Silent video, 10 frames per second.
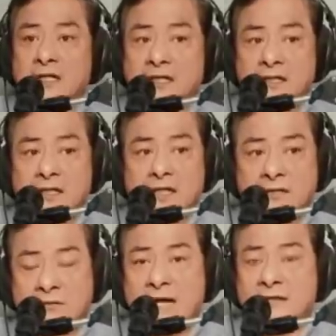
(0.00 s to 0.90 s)

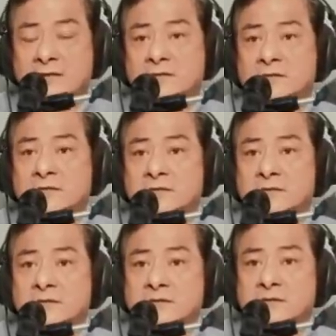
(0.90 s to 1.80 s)
kakwan.
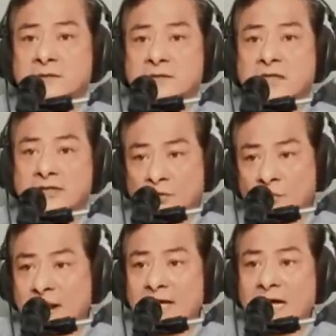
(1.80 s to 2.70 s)

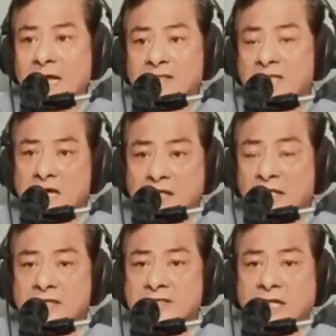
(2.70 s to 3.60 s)
Katiwala sa
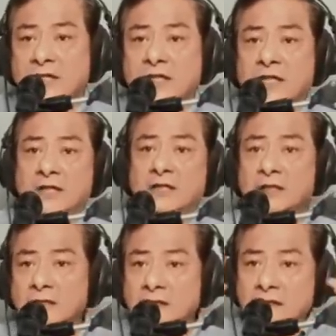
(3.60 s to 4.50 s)
kanilang sarili.
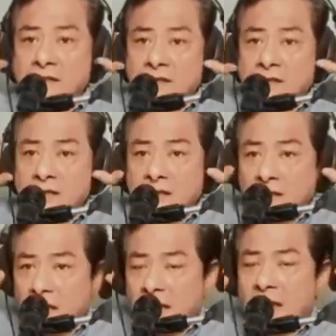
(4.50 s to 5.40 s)

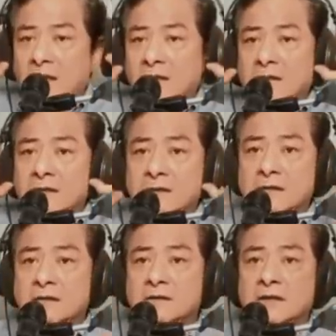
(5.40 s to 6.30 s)
Ha?
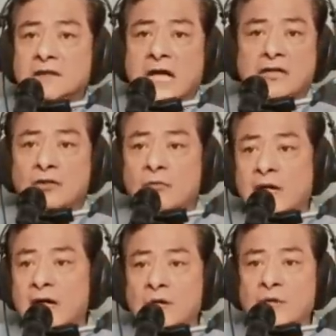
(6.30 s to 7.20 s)
Na tayo'y
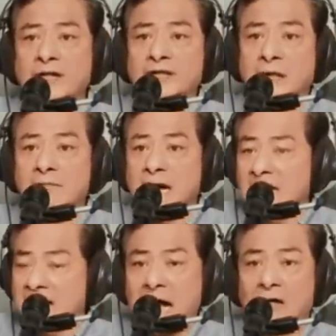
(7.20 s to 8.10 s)
walang kwentang mga
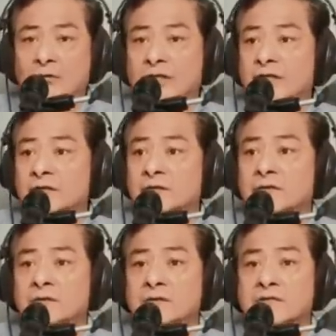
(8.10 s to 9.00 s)
tao
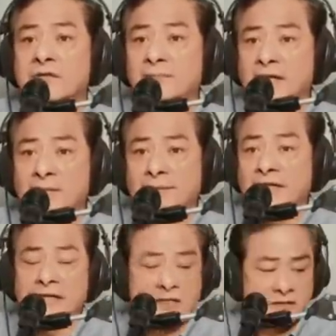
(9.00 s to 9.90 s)
rito sa
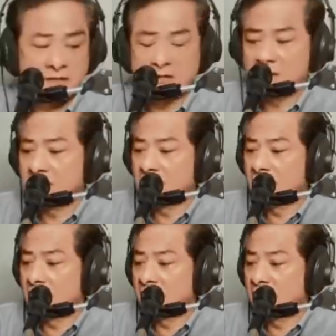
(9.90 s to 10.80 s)
Pilipinas.
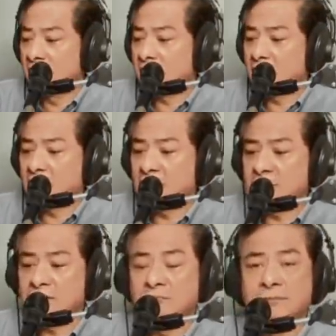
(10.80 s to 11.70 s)
Ha? At
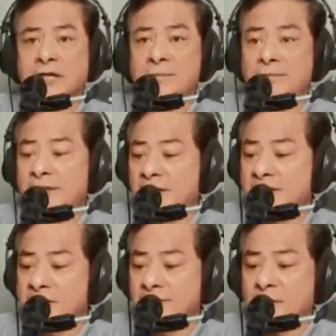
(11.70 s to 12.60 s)
itong
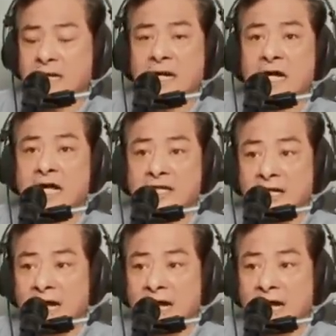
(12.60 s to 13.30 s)
Pilipinas eh parang kanila.